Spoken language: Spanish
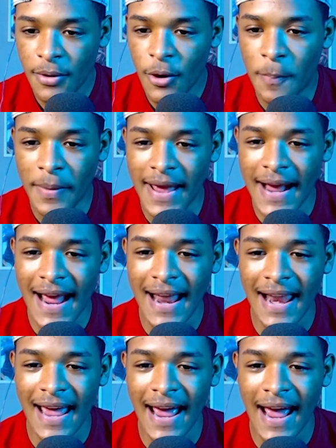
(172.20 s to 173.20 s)
Pero
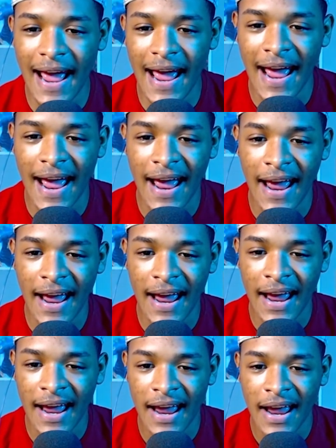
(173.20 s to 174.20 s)

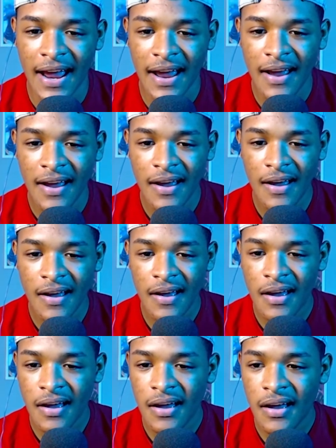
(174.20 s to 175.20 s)
píguenle!
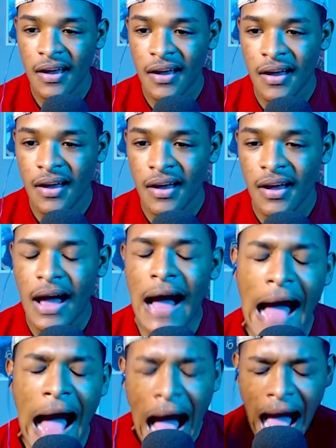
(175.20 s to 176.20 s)

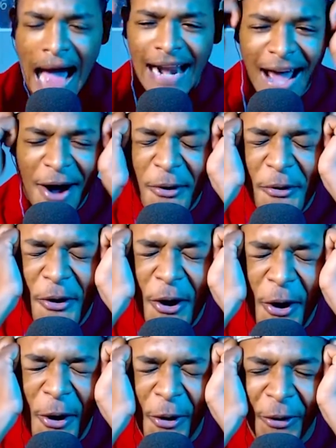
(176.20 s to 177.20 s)

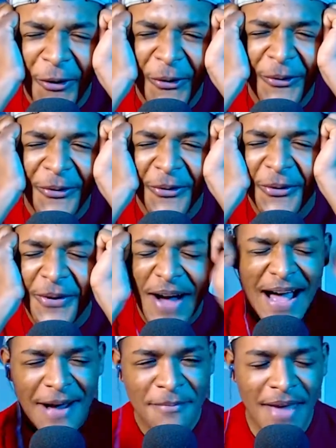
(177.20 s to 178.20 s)
Araujo.
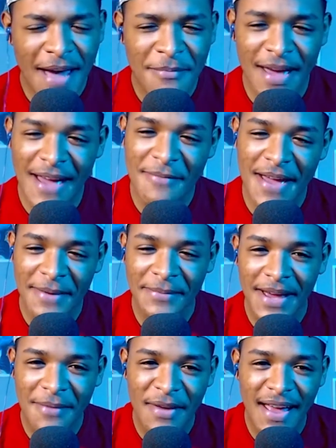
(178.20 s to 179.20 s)
Bien, bien, bien,
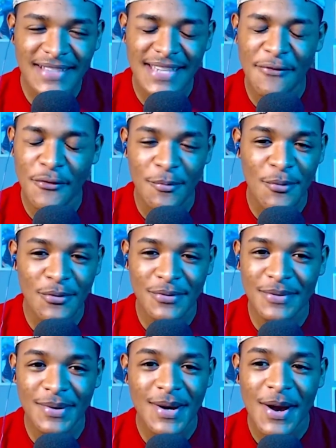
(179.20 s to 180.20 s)
bien, bien. Se formó
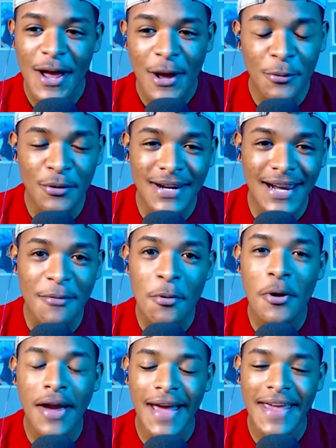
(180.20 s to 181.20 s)
un,
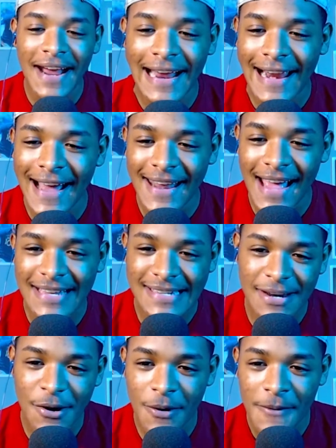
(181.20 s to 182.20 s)
rebusque en el área,
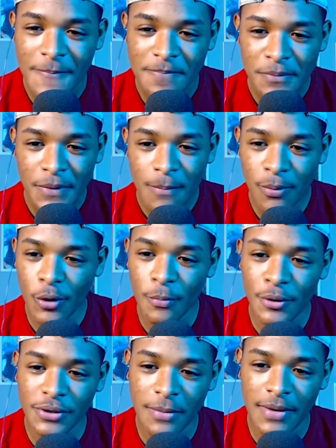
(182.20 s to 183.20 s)
chicos. Por
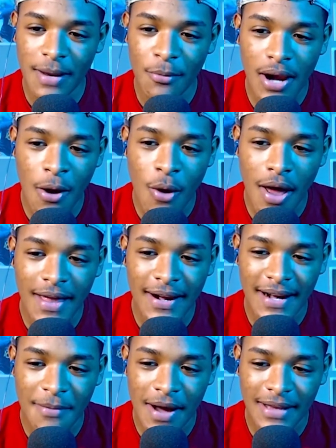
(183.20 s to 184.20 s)
lo menos terminamos la jugada
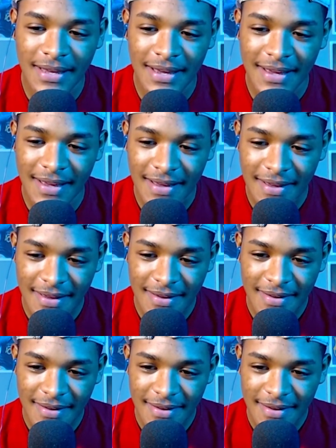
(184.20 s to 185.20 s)
en remate.
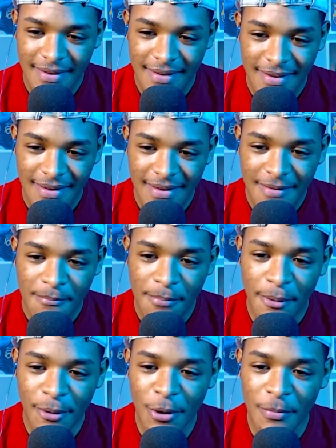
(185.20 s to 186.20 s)

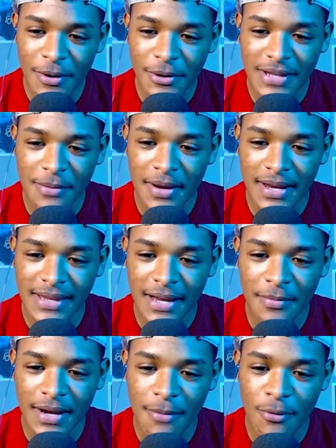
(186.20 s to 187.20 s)
Por lo menos
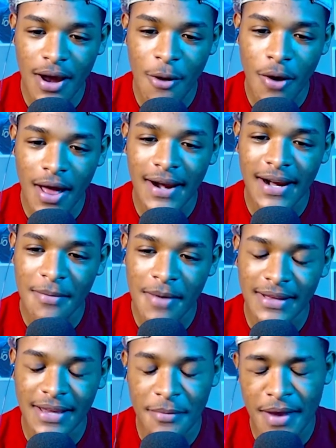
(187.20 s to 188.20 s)
terminamos la jugada en
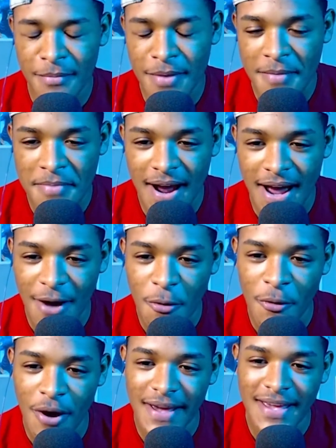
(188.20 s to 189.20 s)
remate. Bien, bien, bien.
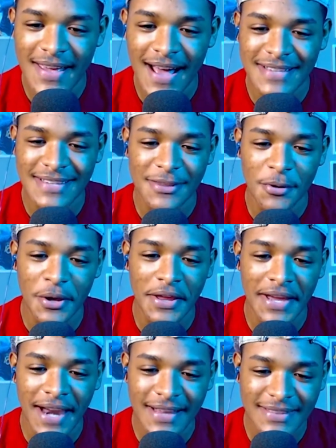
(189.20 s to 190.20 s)
Araujo ahí, haciendo de
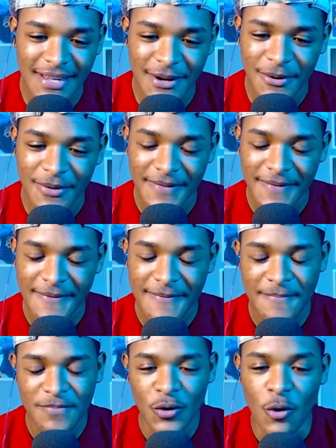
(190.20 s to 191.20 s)
delantero.
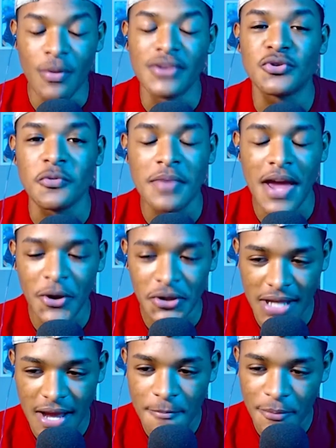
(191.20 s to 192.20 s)
Como en sus
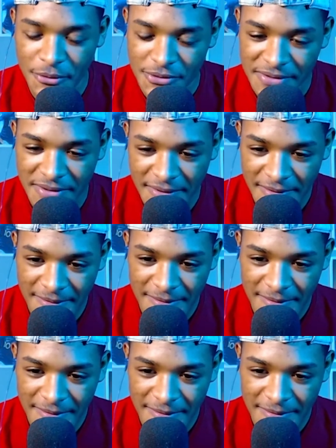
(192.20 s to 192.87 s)
viejos tiempos.